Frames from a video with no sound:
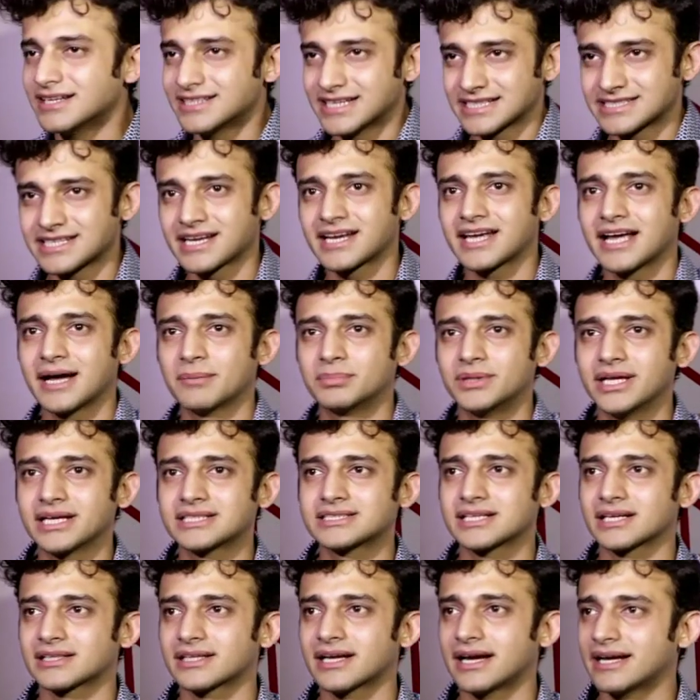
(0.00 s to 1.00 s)
जैसा कि आप
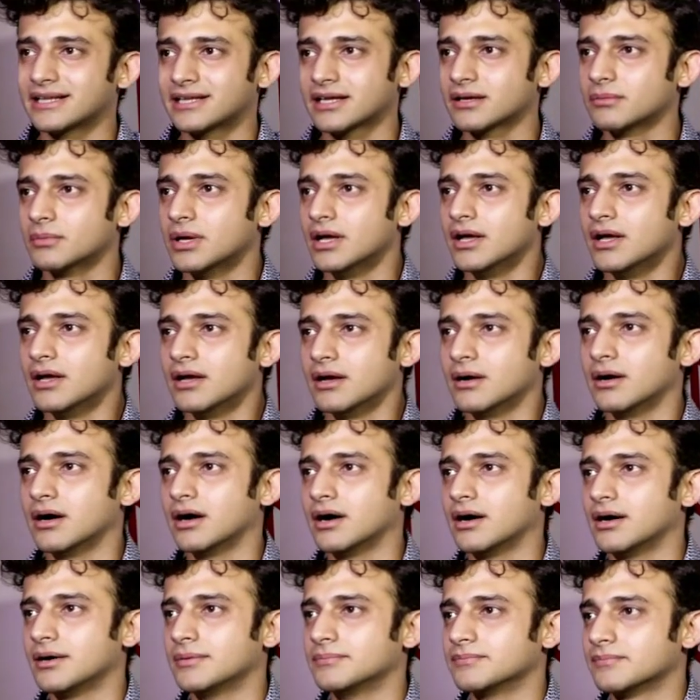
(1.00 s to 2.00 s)
देख सकते हैं आई थिंक
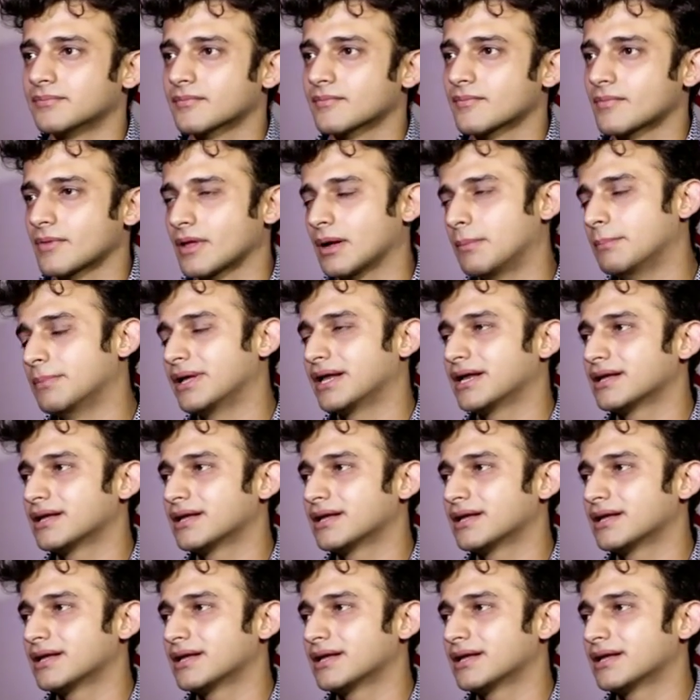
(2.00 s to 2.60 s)
uh,